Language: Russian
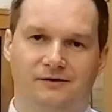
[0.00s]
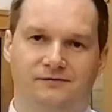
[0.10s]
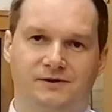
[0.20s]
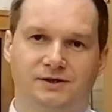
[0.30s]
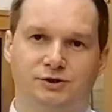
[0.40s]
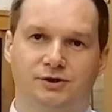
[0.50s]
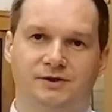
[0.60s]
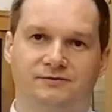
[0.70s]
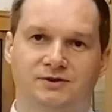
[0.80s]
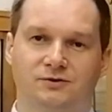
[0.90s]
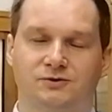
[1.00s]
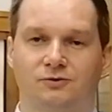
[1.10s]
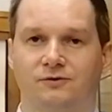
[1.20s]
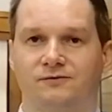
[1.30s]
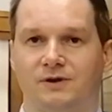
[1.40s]
В
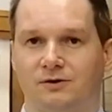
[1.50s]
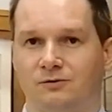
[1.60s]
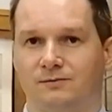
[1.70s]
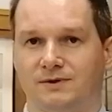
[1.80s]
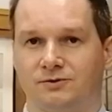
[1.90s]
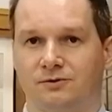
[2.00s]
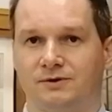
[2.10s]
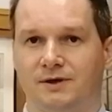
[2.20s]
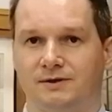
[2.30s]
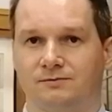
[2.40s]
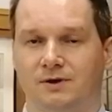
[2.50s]
1942-43